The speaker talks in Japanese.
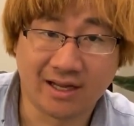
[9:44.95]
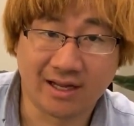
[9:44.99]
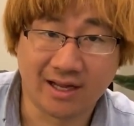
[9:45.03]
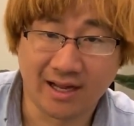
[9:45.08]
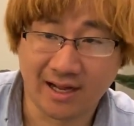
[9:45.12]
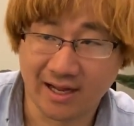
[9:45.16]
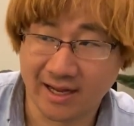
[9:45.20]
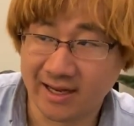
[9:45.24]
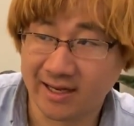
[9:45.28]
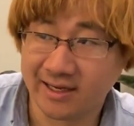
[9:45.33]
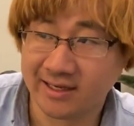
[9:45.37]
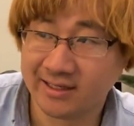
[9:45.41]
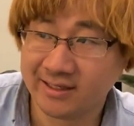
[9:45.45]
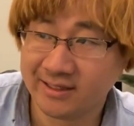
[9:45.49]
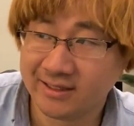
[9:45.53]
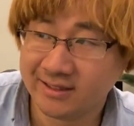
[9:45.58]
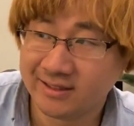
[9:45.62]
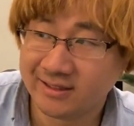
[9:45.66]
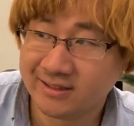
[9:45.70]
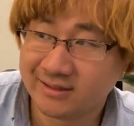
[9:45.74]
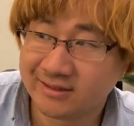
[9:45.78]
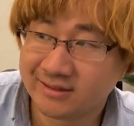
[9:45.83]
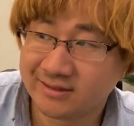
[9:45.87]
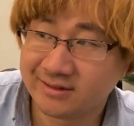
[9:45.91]
は
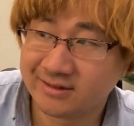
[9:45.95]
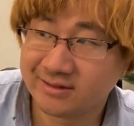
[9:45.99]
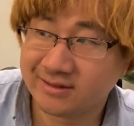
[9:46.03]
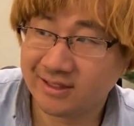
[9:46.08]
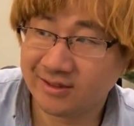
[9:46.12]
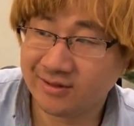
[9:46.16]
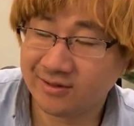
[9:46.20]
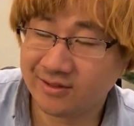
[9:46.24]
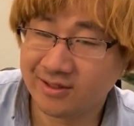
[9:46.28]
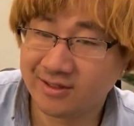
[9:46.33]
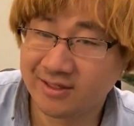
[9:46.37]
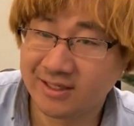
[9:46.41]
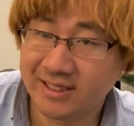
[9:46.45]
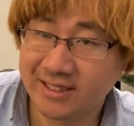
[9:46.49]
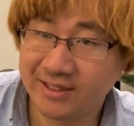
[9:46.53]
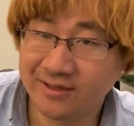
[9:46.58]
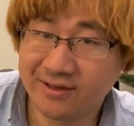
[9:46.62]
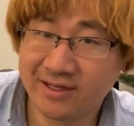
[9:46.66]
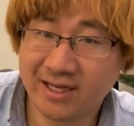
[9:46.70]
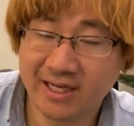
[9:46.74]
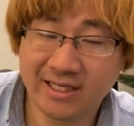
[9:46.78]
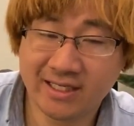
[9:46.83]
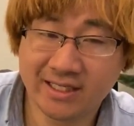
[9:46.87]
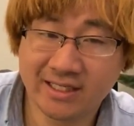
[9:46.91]
い、なのででき
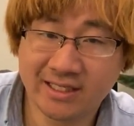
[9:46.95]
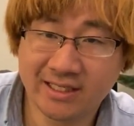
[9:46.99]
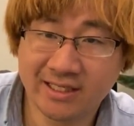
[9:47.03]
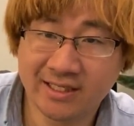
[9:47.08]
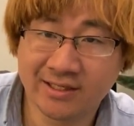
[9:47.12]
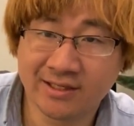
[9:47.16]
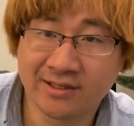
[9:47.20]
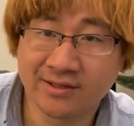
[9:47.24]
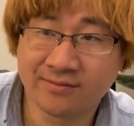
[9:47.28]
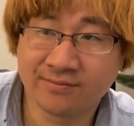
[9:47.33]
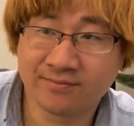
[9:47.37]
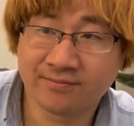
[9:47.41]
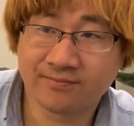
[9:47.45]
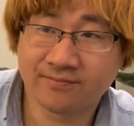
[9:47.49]
る限り